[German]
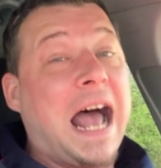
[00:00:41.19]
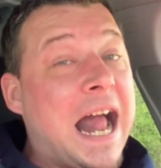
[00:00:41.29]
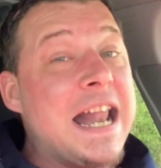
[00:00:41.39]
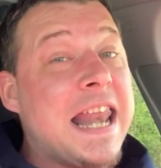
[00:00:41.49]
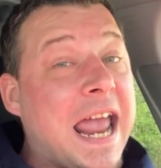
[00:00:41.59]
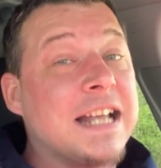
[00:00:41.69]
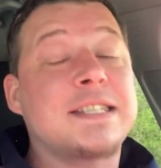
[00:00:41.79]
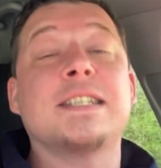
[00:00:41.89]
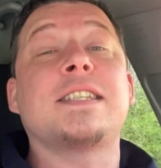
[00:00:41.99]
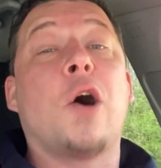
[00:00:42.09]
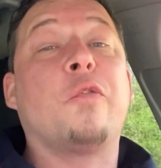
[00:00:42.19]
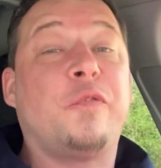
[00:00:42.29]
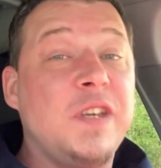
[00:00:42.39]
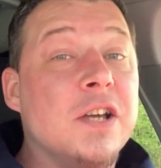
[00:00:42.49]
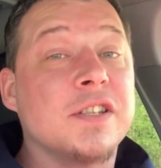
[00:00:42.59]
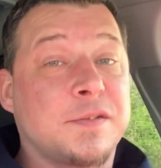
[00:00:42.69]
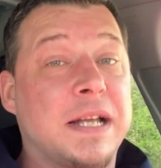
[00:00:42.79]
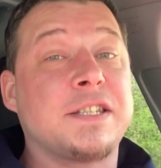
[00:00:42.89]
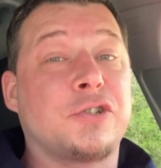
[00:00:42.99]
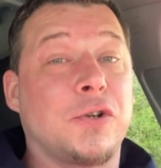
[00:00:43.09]
allen Ernstes Praxis auch
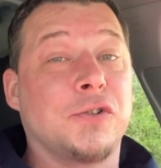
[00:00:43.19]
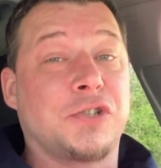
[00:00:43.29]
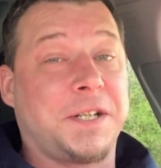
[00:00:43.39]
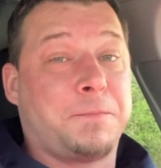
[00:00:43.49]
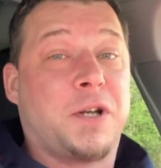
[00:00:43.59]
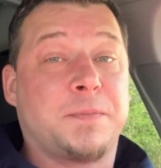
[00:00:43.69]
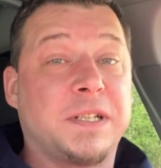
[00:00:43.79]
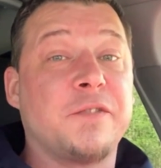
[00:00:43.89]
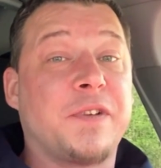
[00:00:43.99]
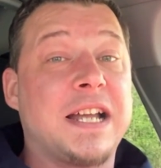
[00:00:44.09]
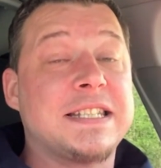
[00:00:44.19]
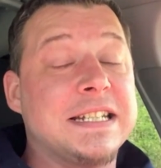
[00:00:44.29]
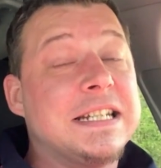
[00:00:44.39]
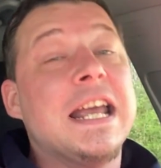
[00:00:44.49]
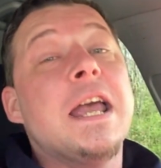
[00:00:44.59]
24-Stunden-Schichten bei uns mitgefahren sind.